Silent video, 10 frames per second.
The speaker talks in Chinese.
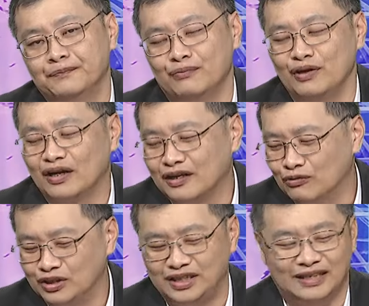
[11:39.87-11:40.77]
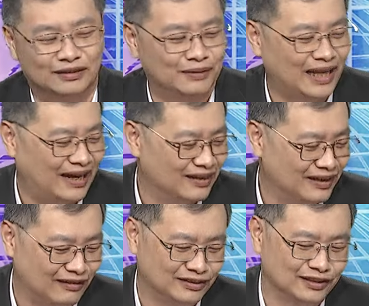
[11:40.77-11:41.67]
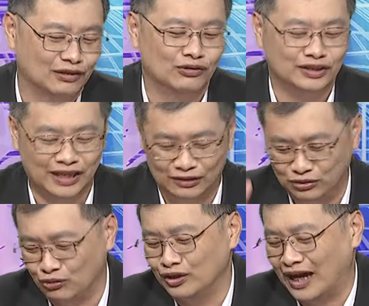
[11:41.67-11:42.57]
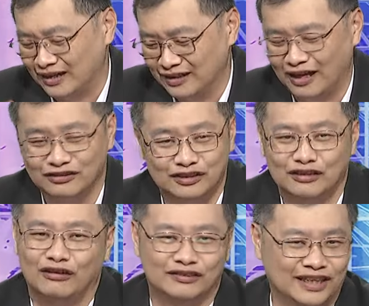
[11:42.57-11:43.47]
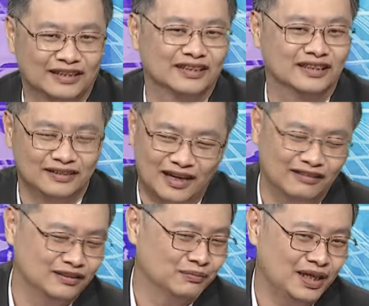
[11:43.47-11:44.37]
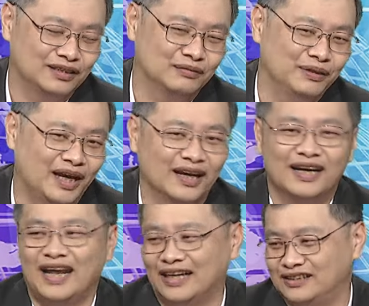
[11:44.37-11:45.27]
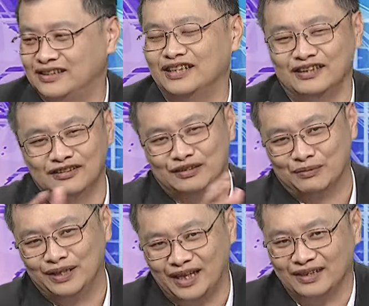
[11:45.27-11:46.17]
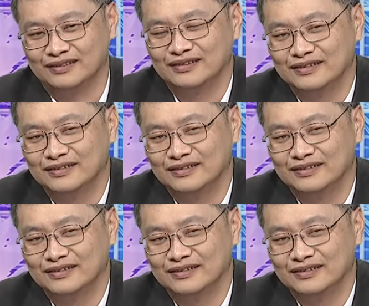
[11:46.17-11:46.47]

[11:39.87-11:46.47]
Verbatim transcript: 不要跟我讲什么哪个老师跟我讲多，哪个老师吼讲的很好，怎么样怎么样，他之前都怎么样。